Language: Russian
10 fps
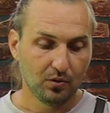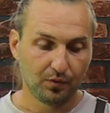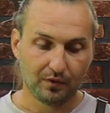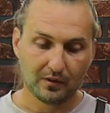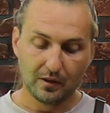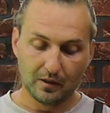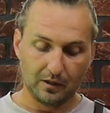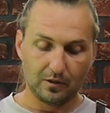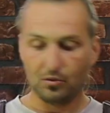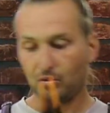У
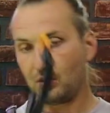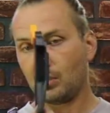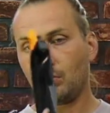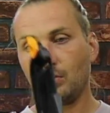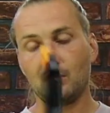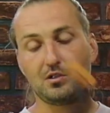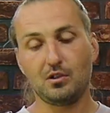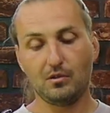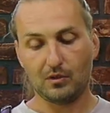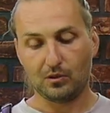фискарика идет вот такой
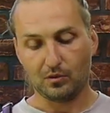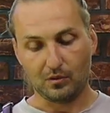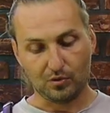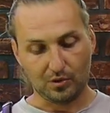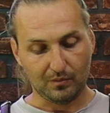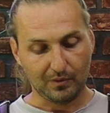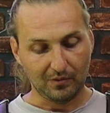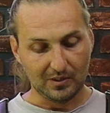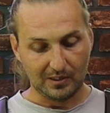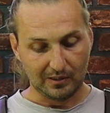зажим, который можно
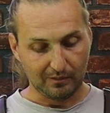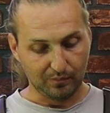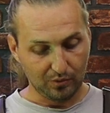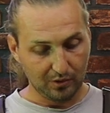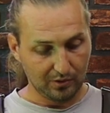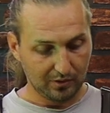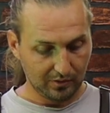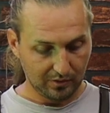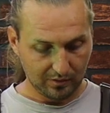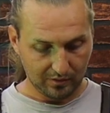повесить на
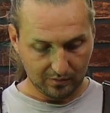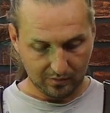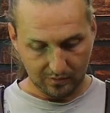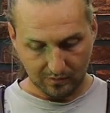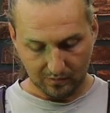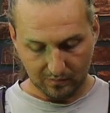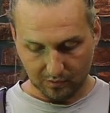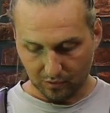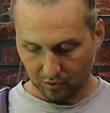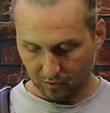пояс.
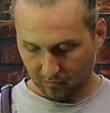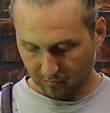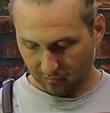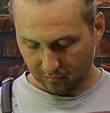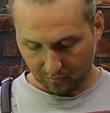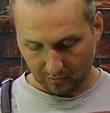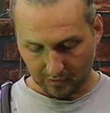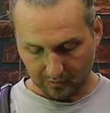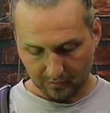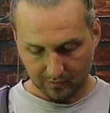Причем, ну
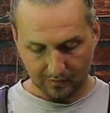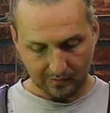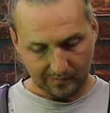да,